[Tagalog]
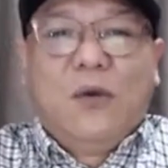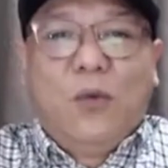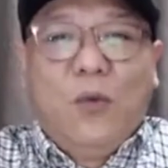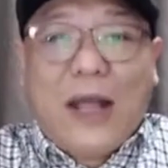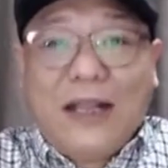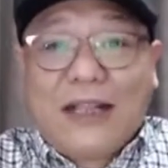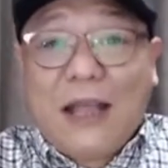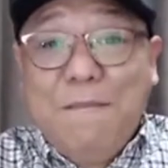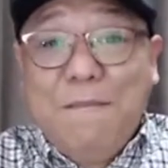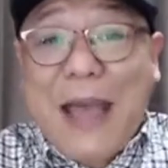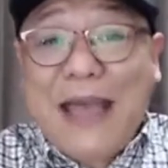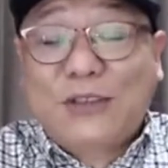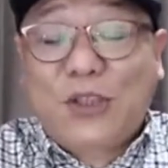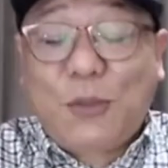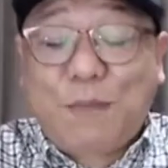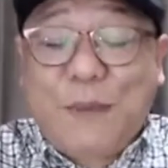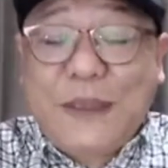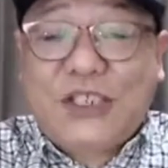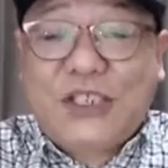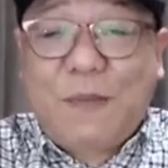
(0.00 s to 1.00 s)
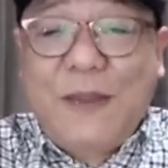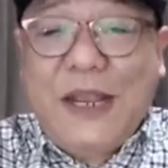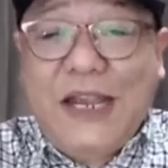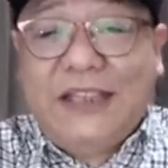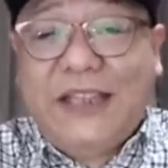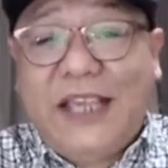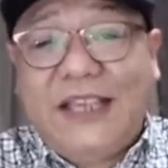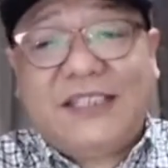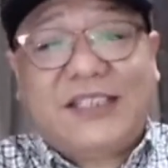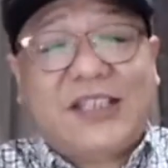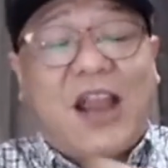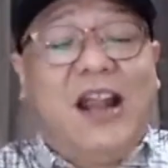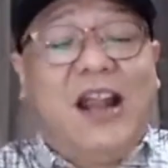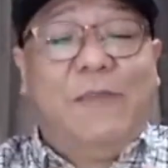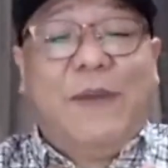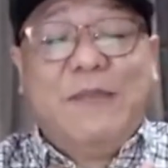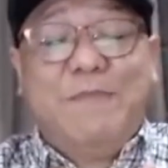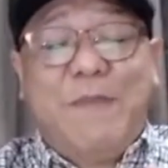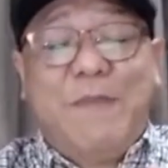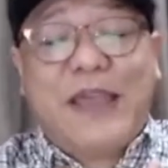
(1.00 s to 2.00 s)
Welcome back to Peaceabilities.
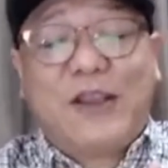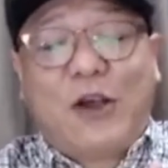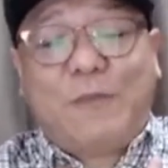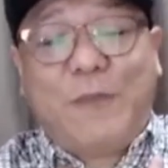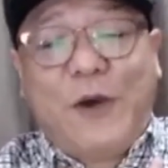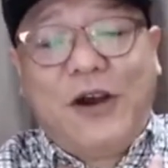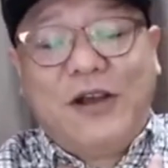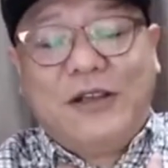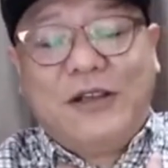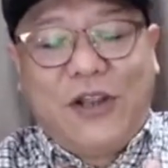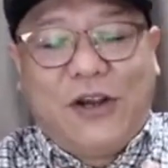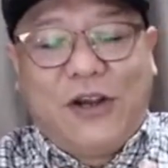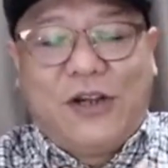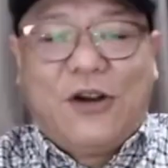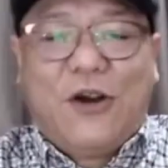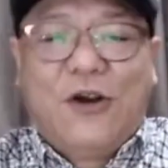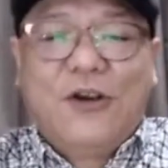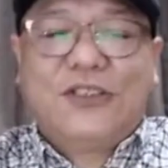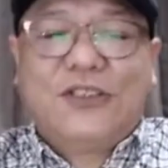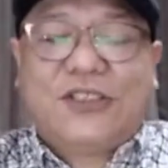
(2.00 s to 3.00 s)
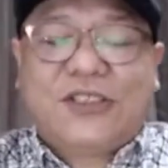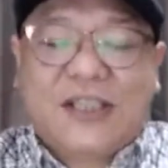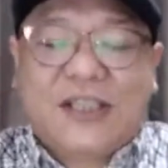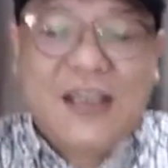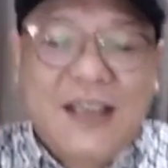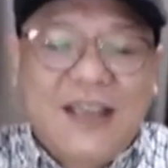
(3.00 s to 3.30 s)
Armand Benko po, your host.